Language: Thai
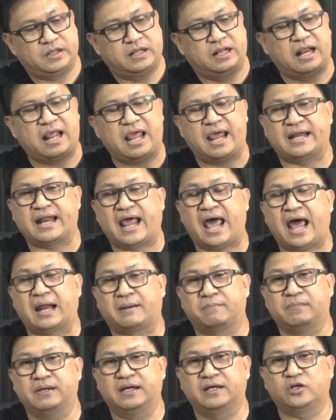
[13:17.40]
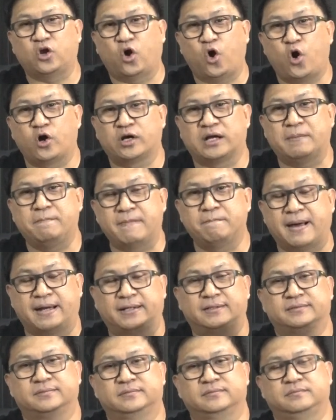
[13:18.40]
แร่ธาตุเหมืองทองน้ำมั
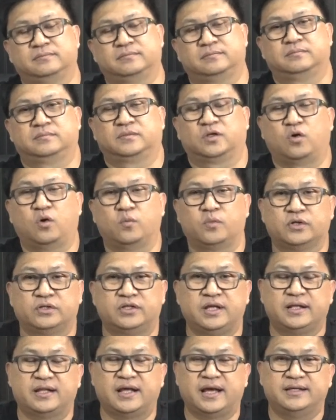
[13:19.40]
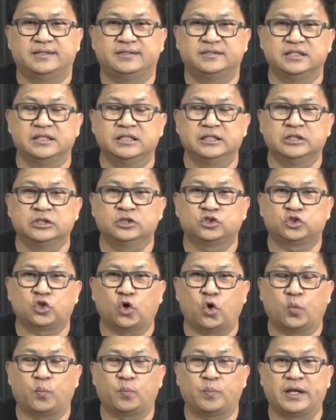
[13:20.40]
นของประเทศไทยจึงต
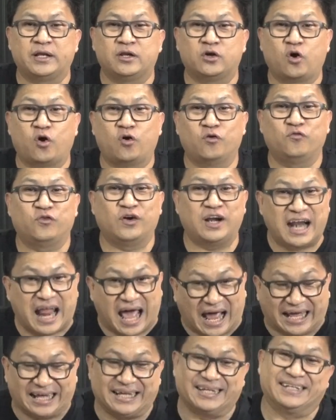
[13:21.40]
กเป็นของฝรั่ง